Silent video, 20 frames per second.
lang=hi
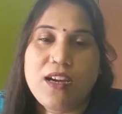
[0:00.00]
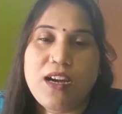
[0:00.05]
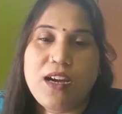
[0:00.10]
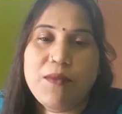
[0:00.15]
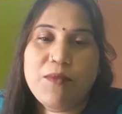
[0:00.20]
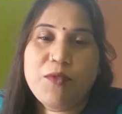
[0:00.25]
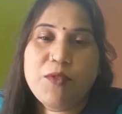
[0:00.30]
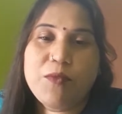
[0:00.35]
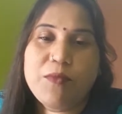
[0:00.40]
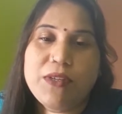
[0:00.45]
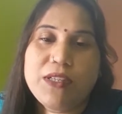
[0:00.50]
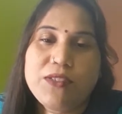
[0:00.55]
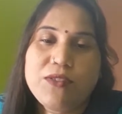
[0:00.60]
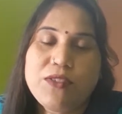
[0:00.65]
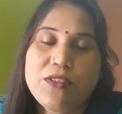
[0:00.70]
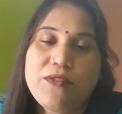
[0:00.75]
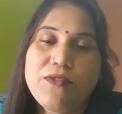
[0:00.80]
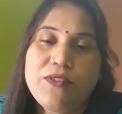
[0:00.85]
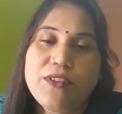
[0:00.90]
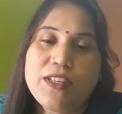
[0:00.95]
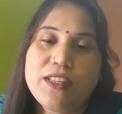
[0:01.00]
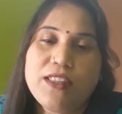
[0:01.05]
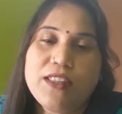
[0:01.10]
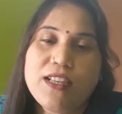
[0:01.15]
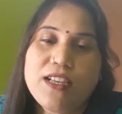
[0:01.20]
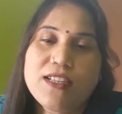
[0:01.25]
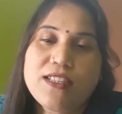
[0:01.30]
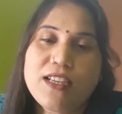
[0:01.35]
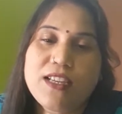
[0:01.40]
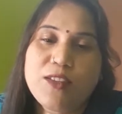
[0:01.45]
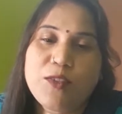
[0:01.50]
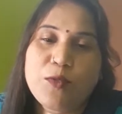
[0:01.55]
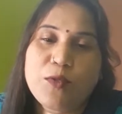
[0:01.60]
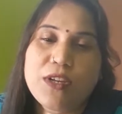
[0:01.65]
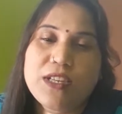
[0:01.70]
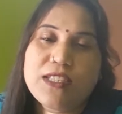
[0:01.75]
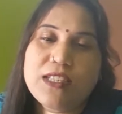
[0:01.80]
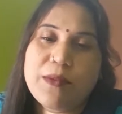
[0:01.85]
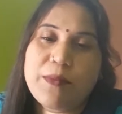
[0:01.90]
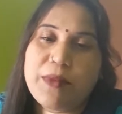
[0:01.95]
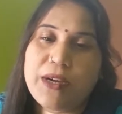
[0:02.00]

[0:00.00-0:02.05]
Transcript: आपको मैं सिर्फ इतना सा थोड़ा सा